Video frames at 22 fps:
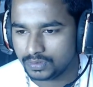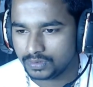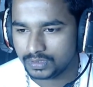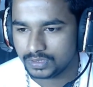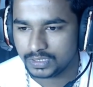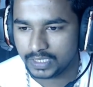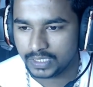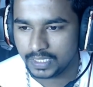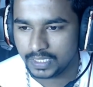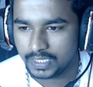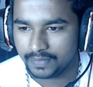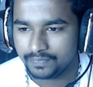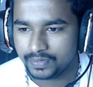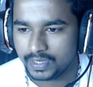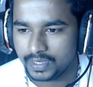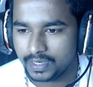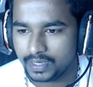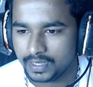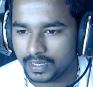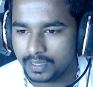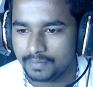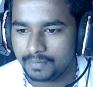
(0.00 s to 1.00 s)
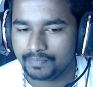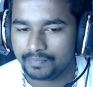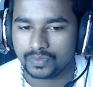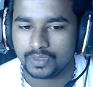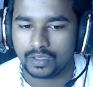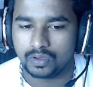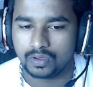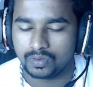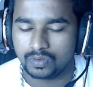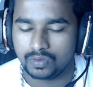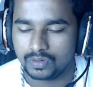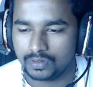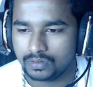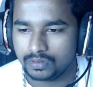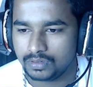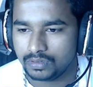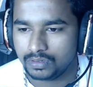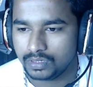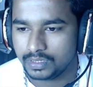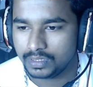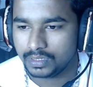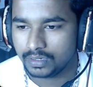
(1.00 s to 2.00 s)
सेफ रहना है
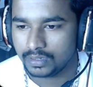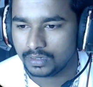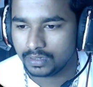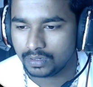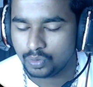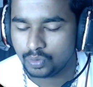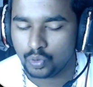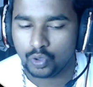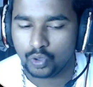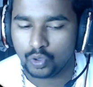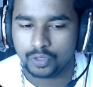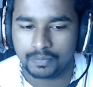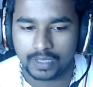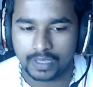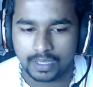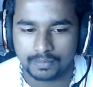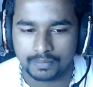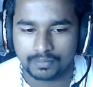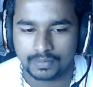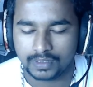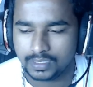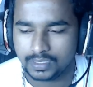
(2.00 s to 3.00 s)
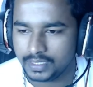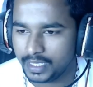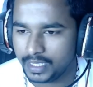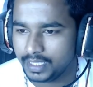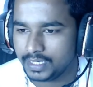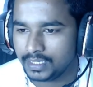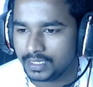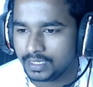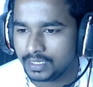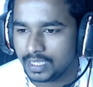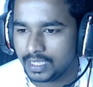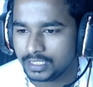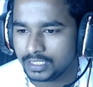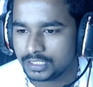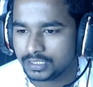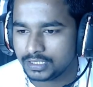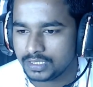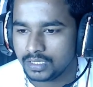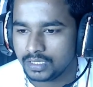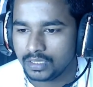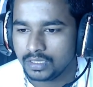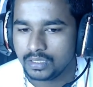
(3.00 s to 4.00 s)
और कोई भी आप ये नहीं गाइस
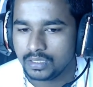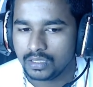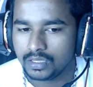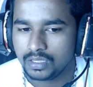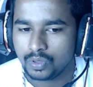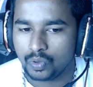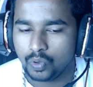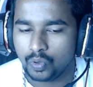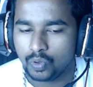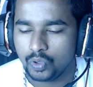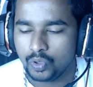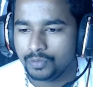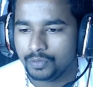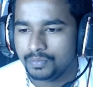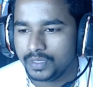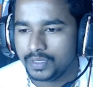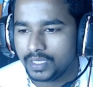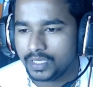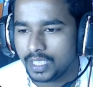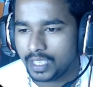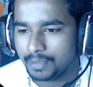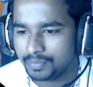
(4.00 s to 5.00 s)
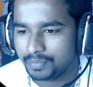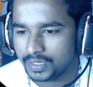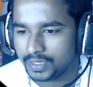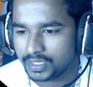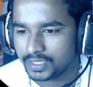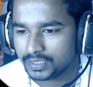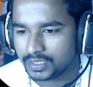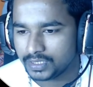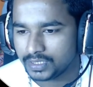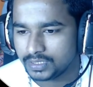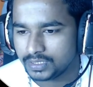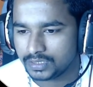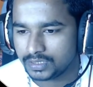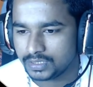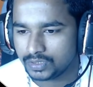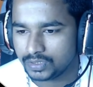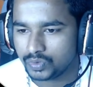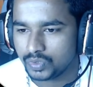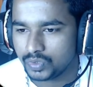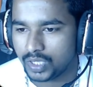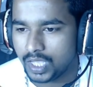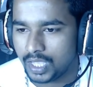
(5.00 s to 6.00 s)
कोई भी एप्लीकेशन से
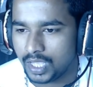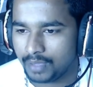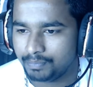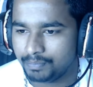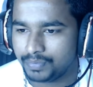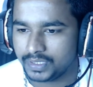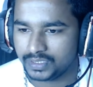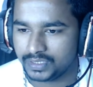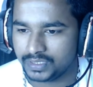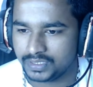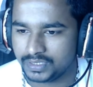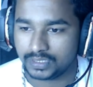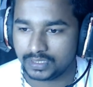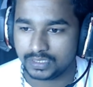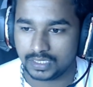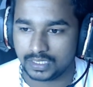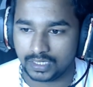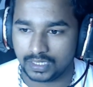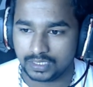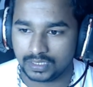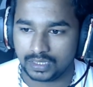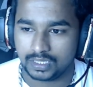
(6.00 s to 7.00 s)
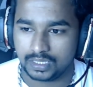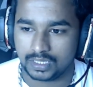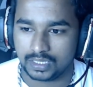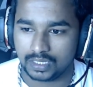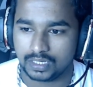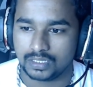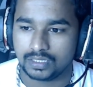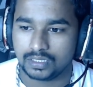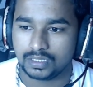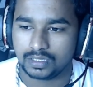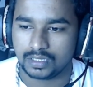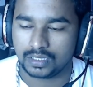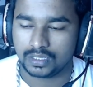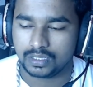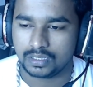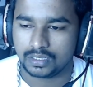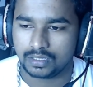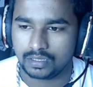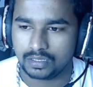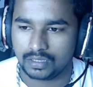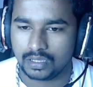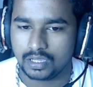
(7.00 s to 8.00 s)
जो आप परचेस कर कर
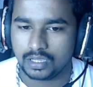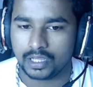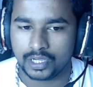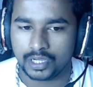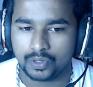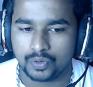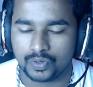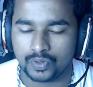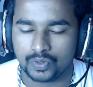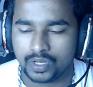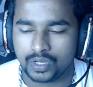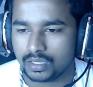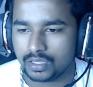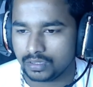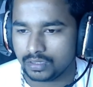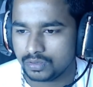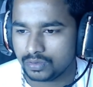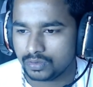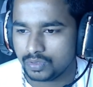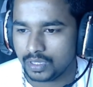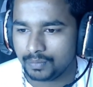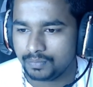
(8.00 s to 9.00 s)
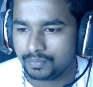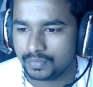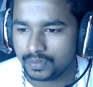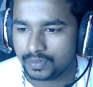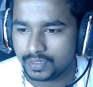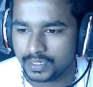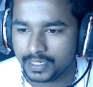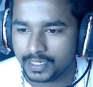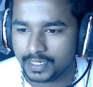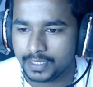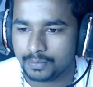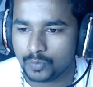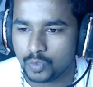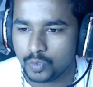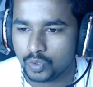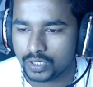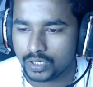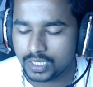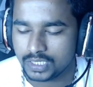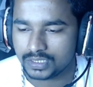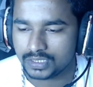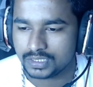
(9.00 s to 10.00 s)
कर रहे हो ना तो आप रिडीम
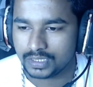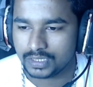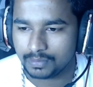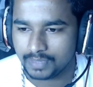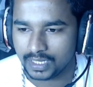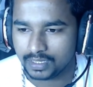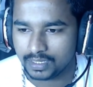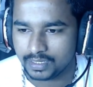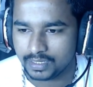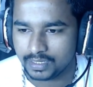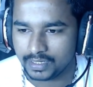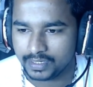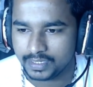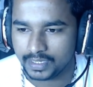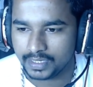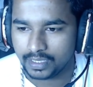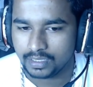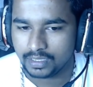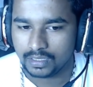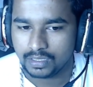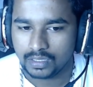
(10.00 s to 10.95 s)
कोड का इस्तेमाल करें ठीक है